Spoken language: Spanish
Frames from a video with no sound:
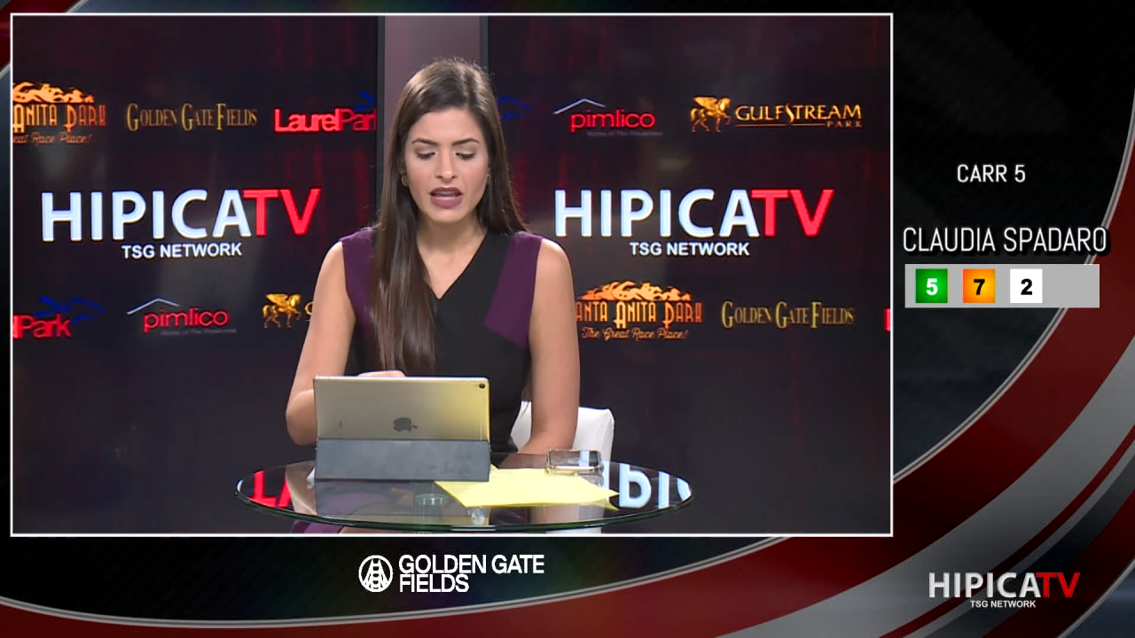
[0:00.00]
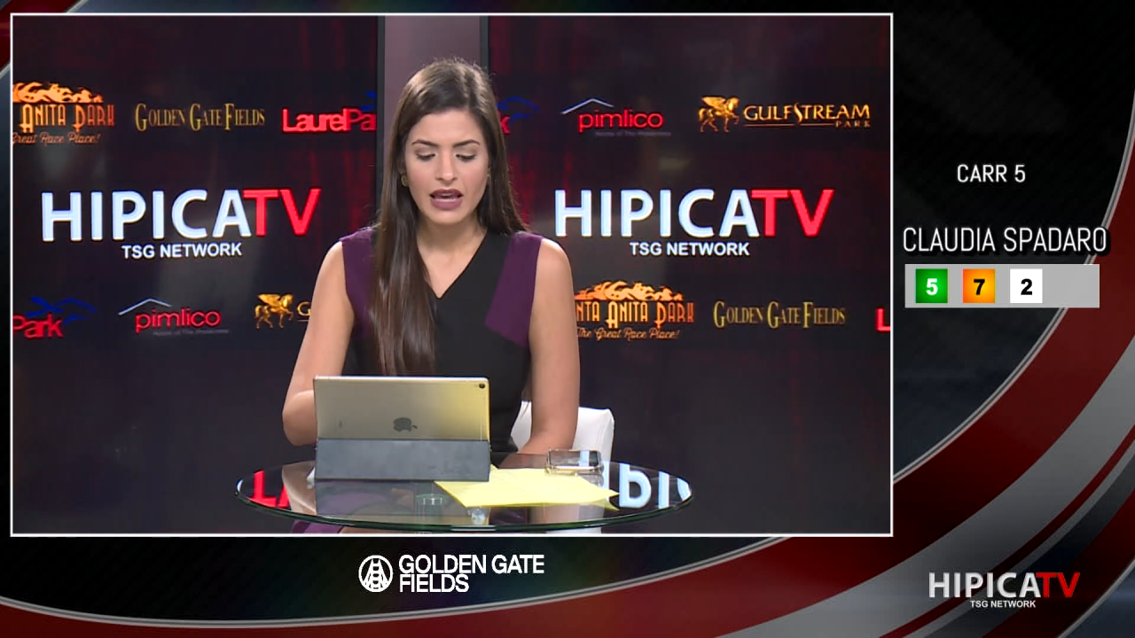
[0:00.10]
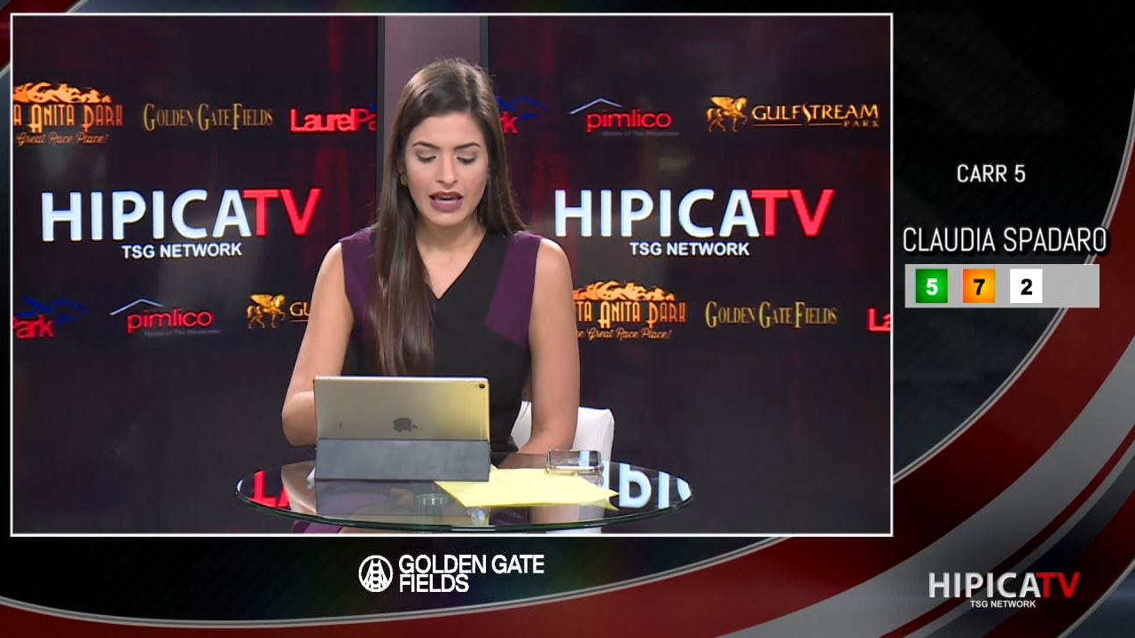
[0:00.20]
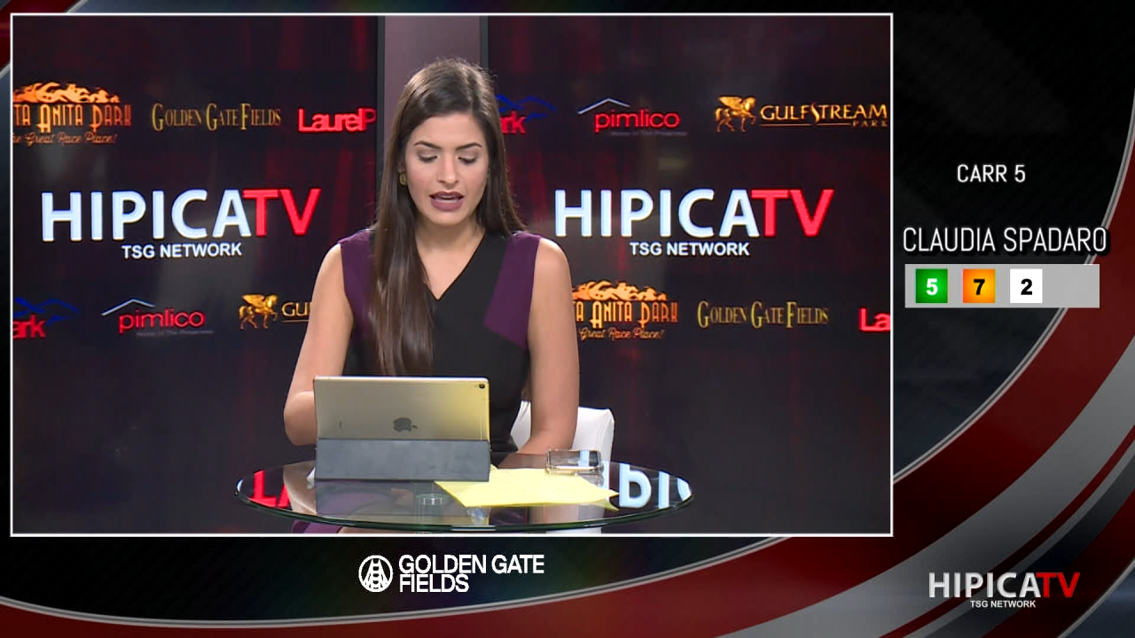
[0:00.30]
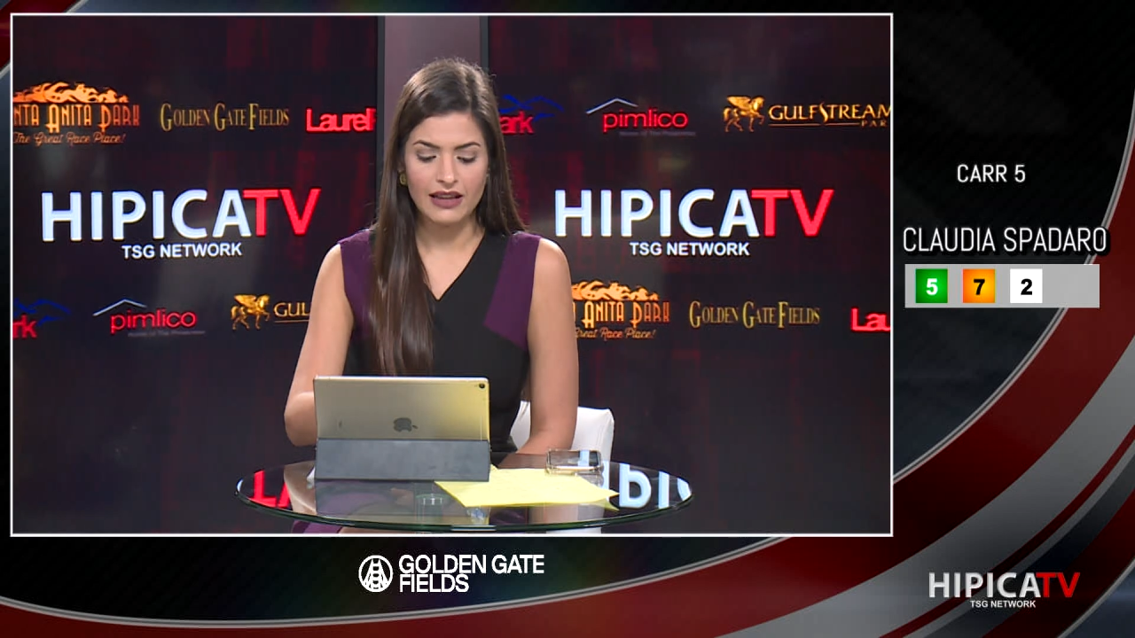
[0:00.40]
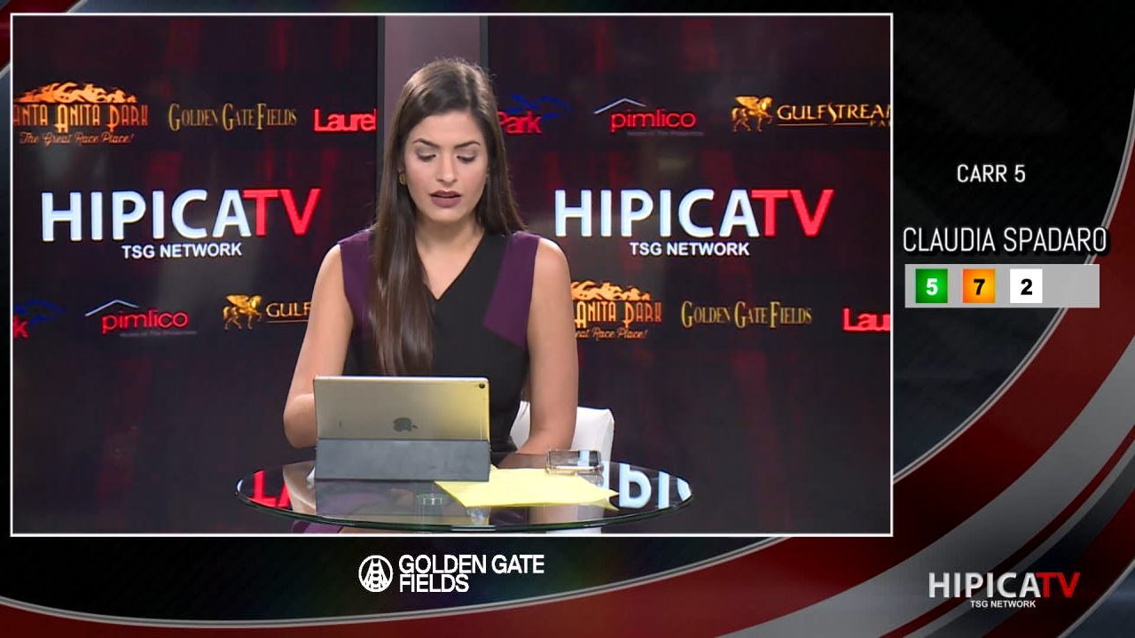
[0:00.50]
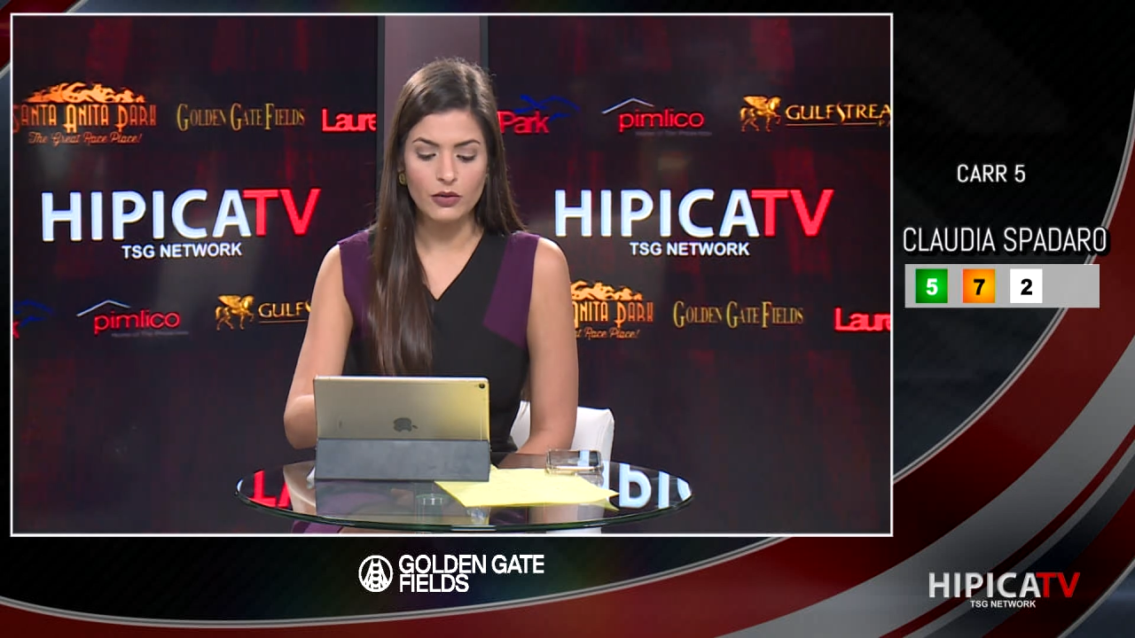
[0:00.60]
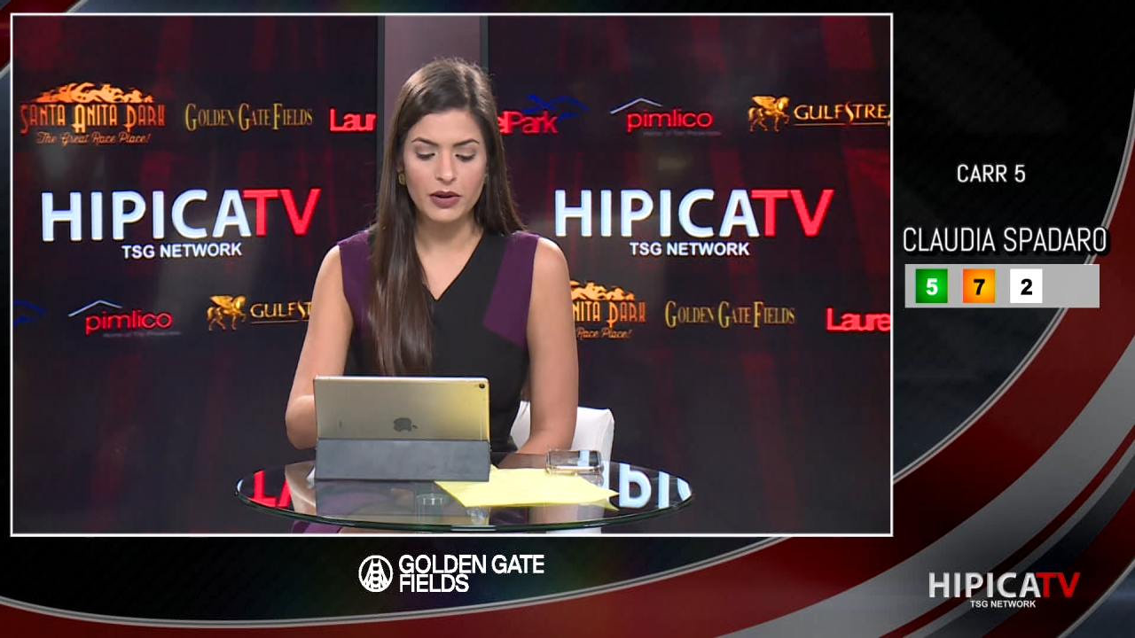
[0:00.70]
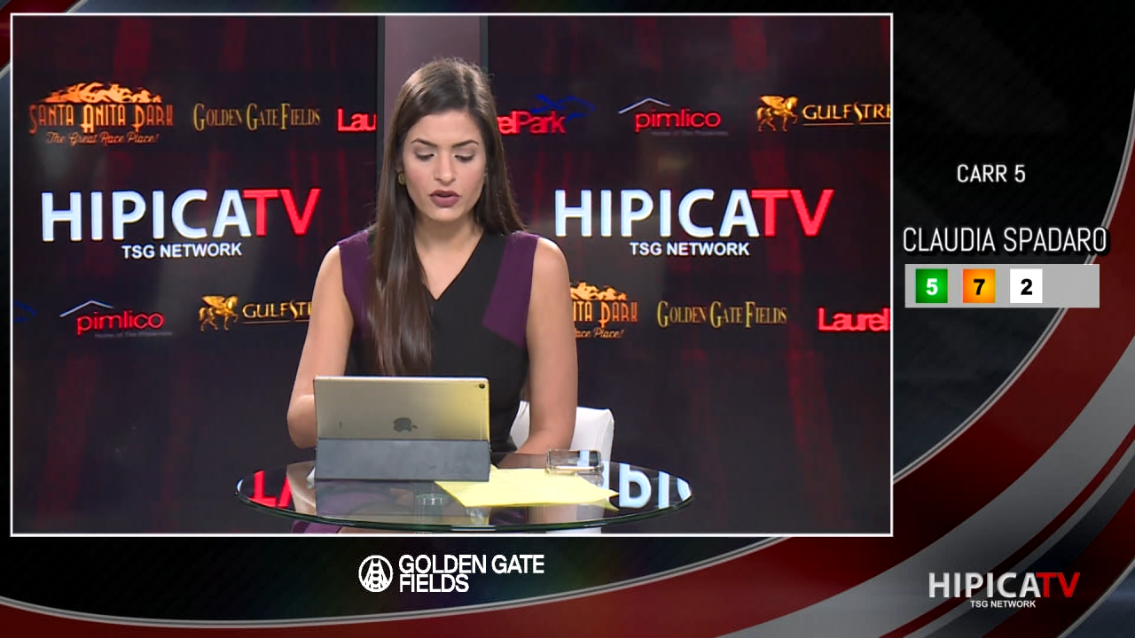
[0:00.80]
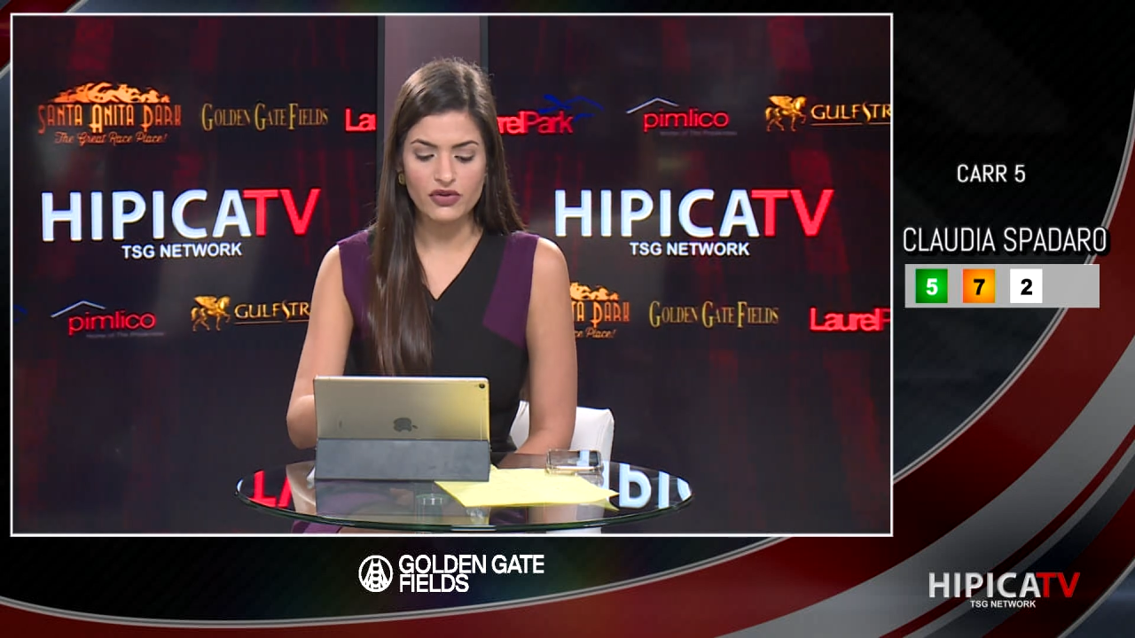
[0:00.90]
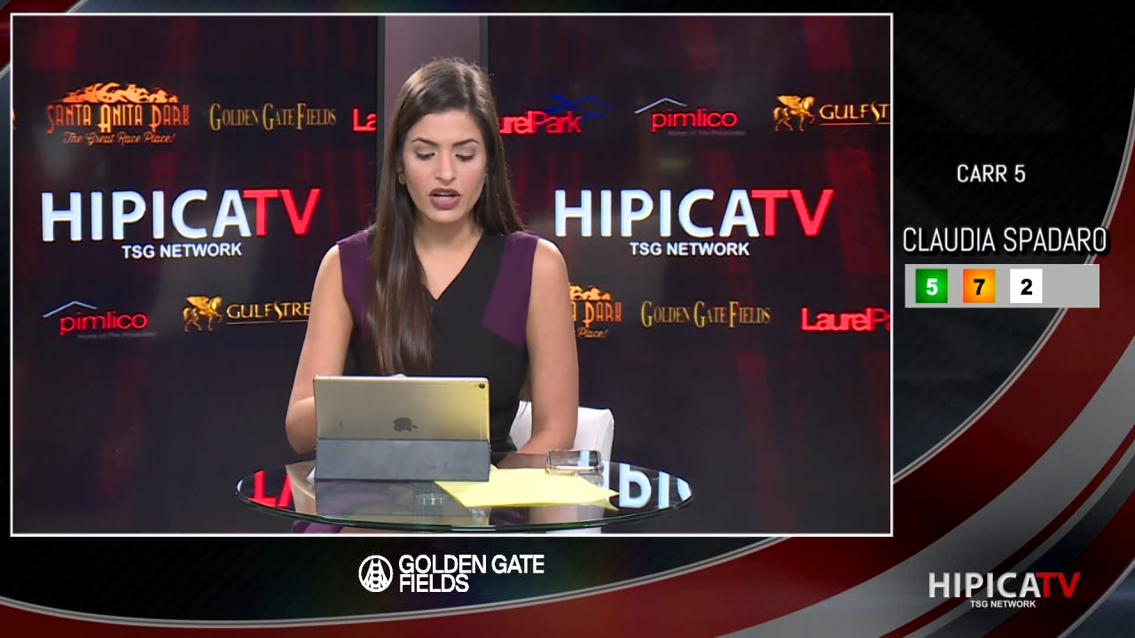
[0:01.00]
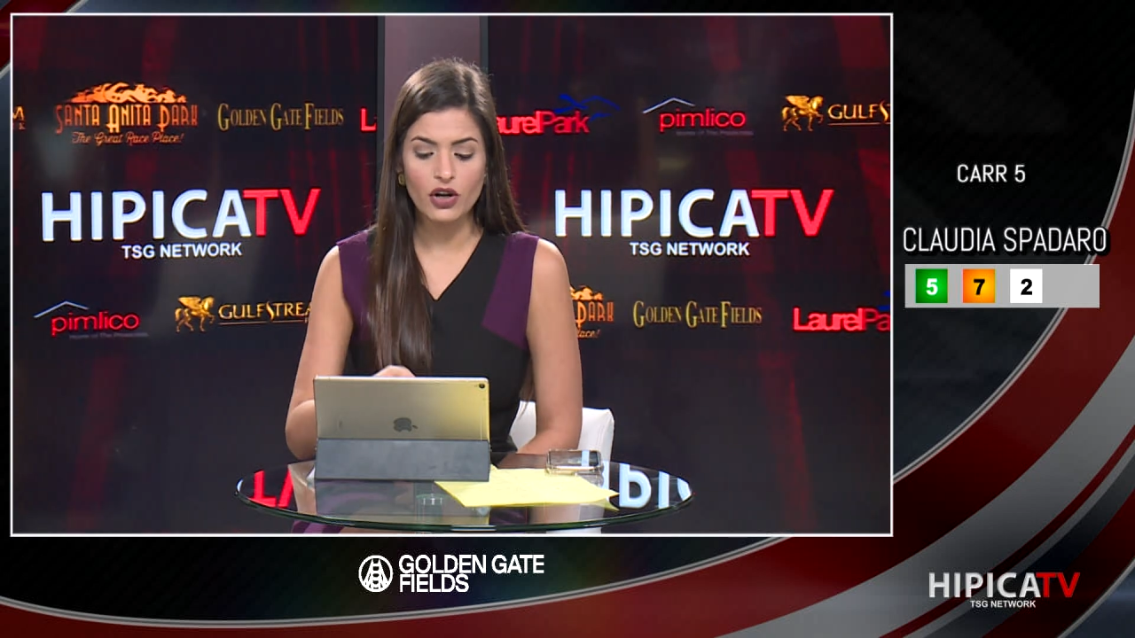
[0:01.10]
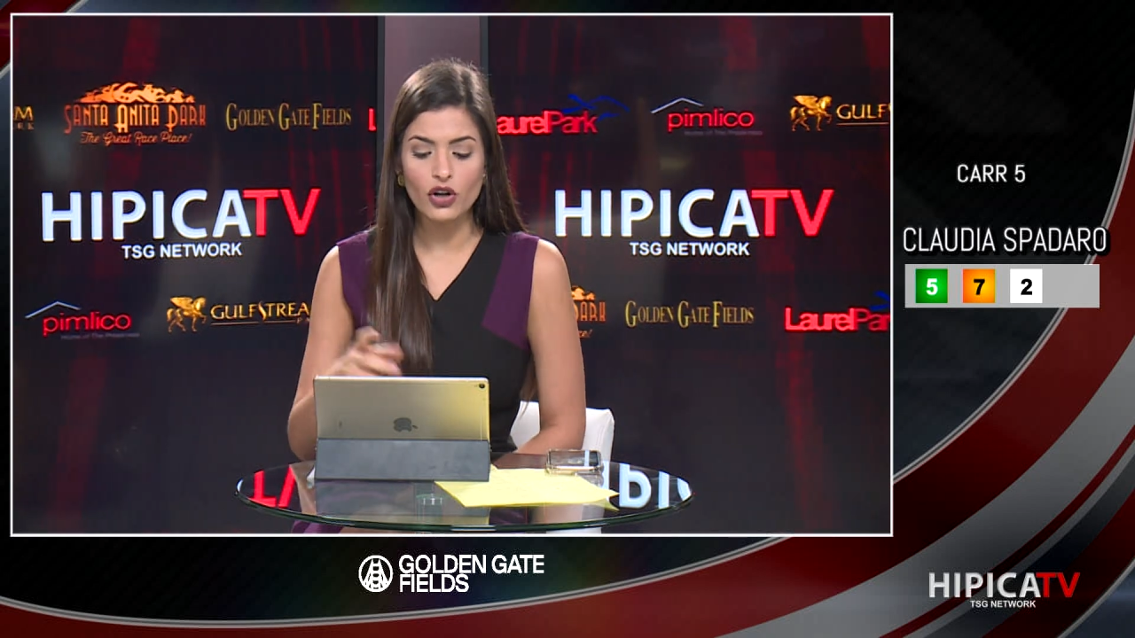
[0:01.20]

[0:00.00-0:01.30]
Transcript: el número 5,